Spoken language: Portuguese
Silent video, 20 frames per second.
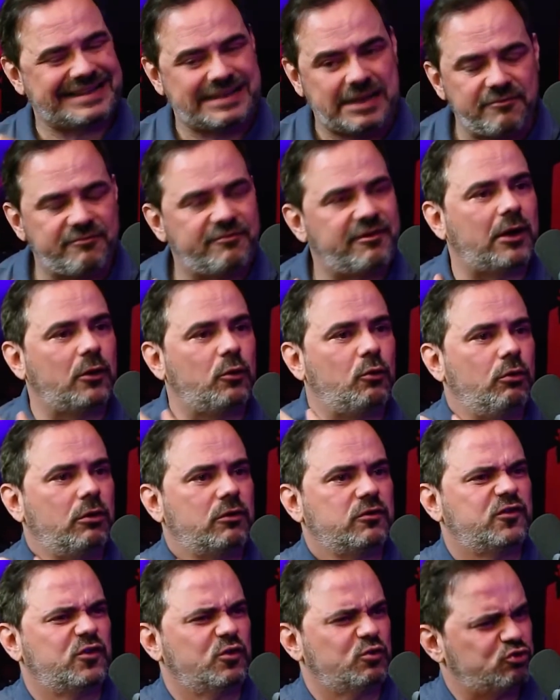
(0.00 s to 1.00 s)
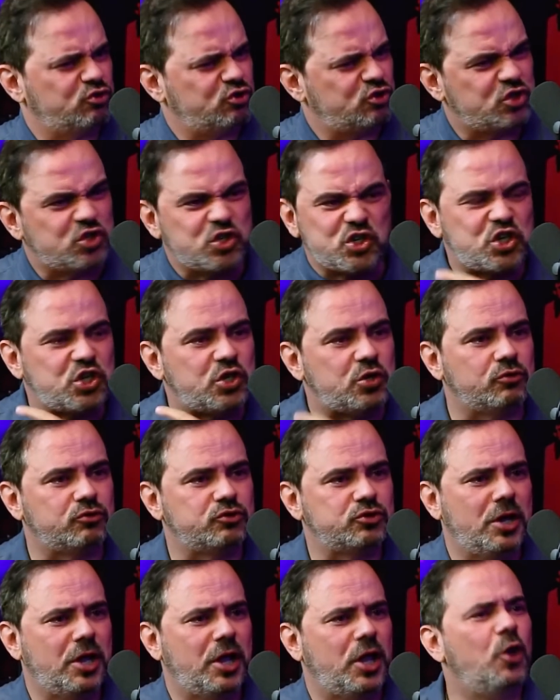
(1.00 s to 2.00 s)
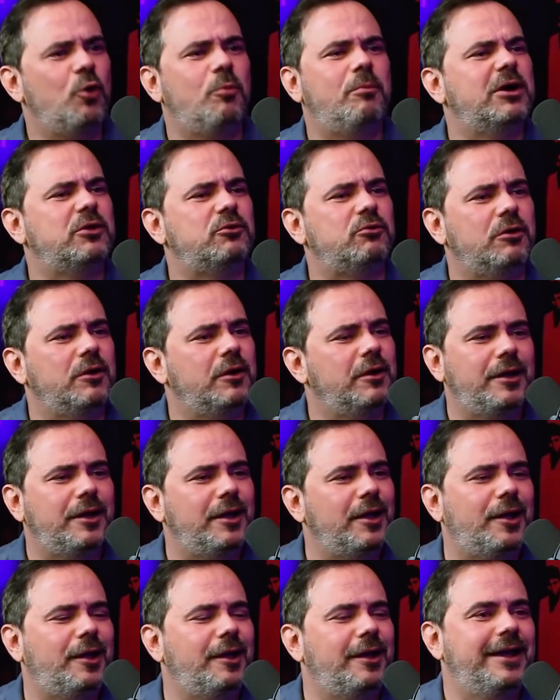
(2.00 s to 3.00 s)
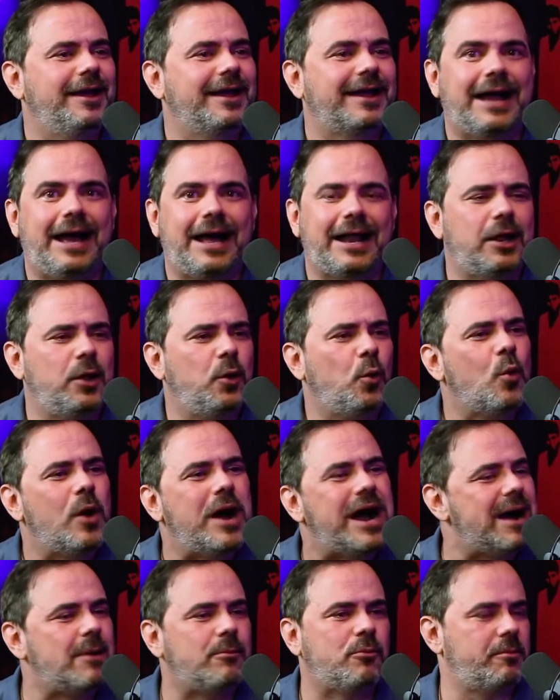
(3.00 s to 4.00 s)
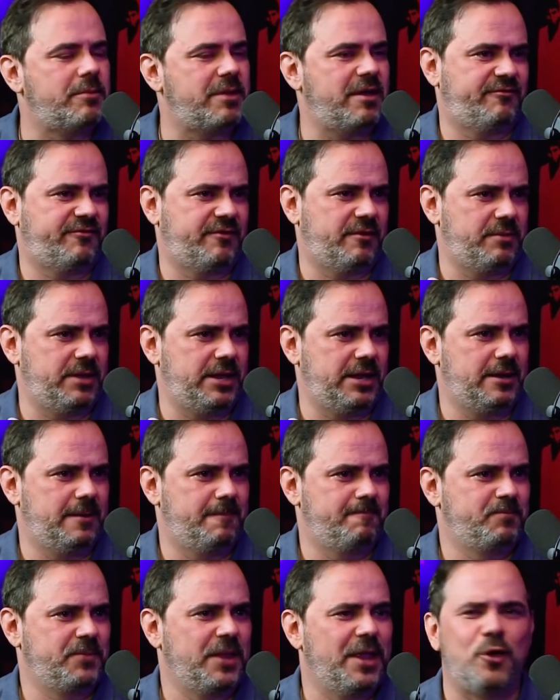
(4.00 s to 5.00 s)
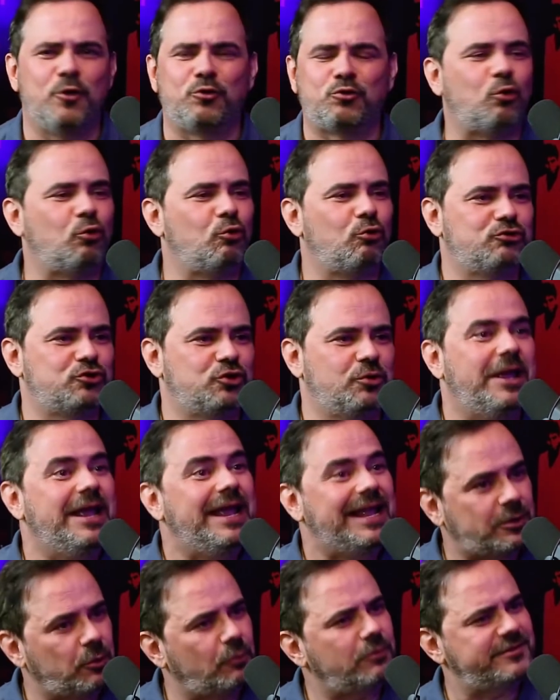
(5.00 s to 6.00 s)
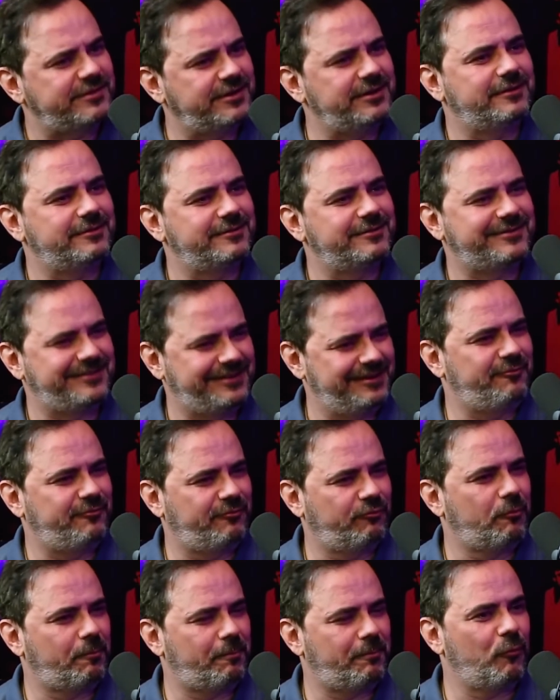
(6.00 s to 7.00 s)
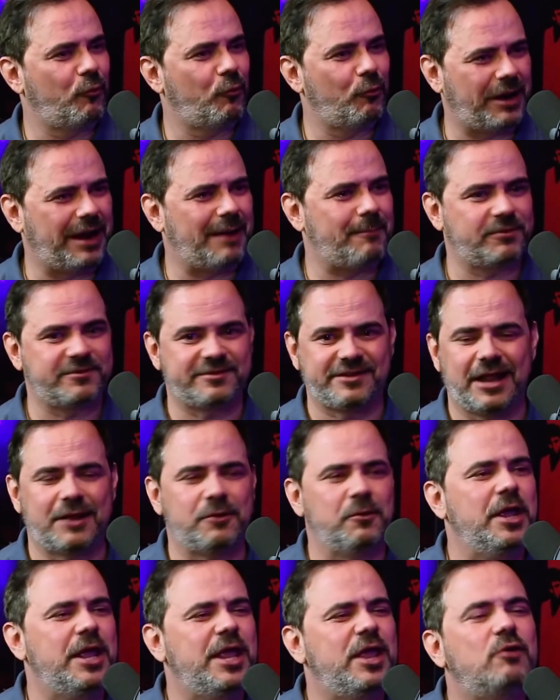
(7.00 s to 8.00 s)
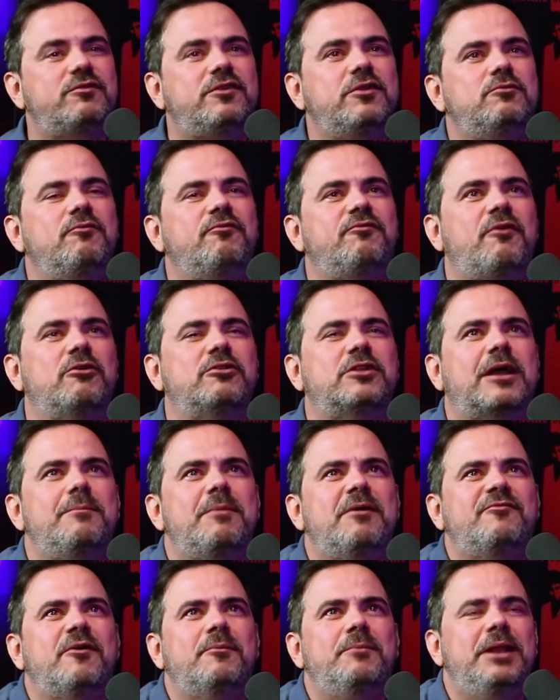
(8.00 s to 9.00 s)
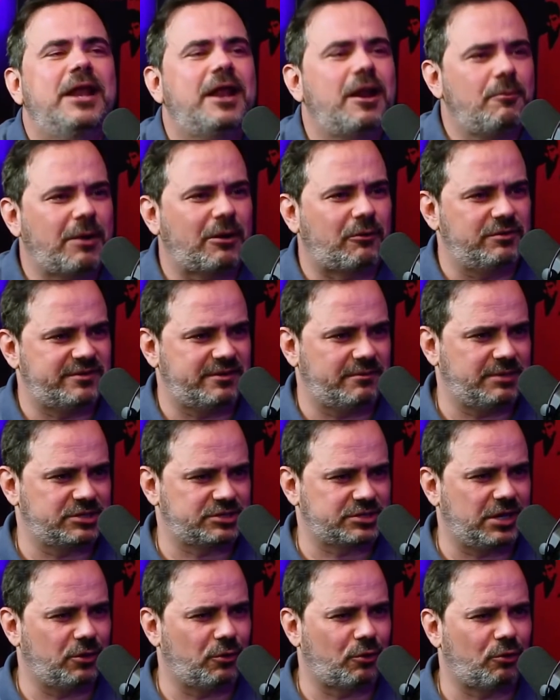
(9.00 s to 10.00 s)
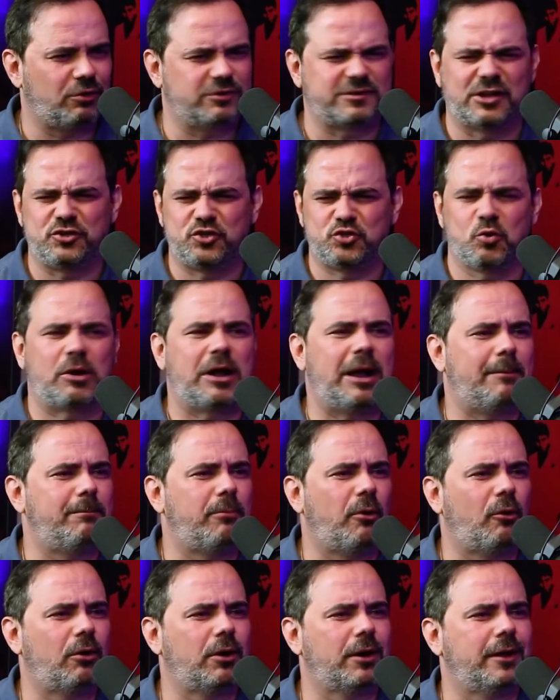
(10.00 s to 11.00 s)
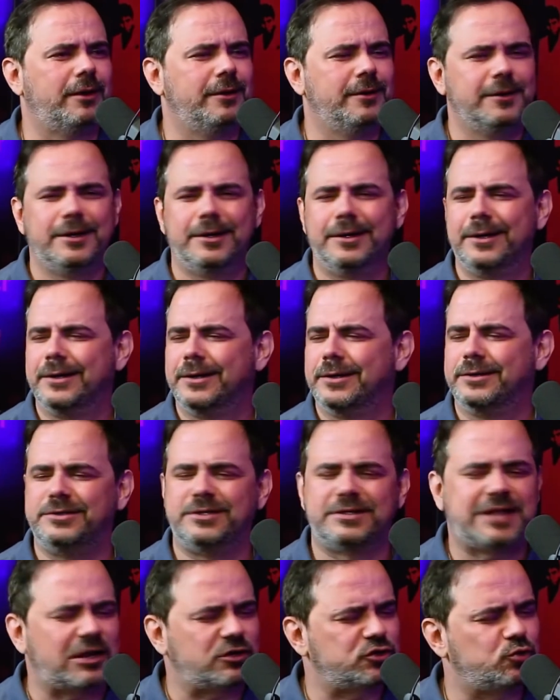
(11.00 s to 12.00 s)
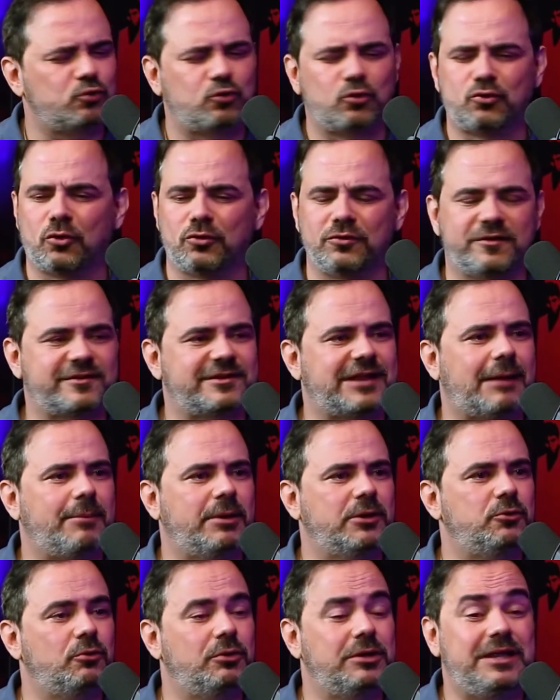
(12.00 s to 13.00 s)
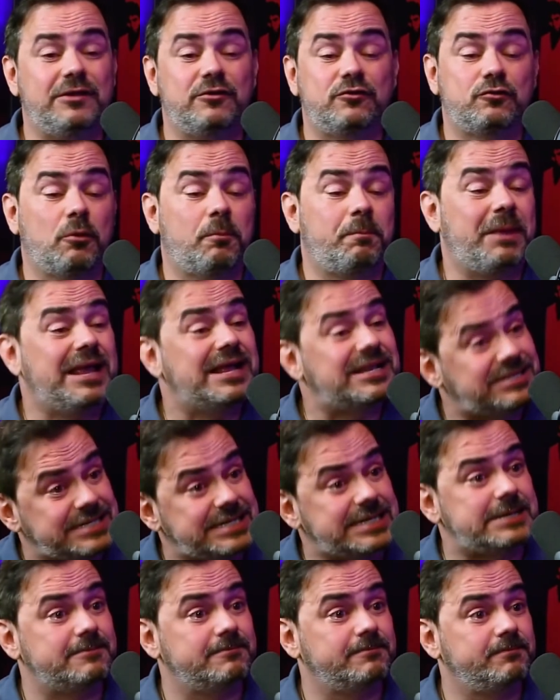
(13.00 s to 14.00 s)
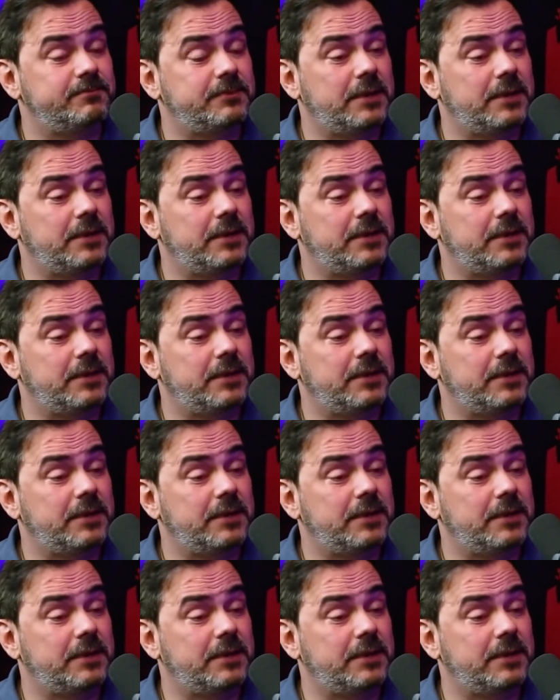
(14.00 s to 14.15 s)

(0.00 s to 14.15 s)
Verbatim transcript: Dê valor aos seus tios. Eu mando. Eh, cara, eu amo a minha família. Eu tô longe. Então, assim, se for olhar para esse lado, eu sinto falta que a minha família era uma coisa mais calorosa, de jogar bola, uhum. de estar tá junto todo sábado. Isso eu perdi.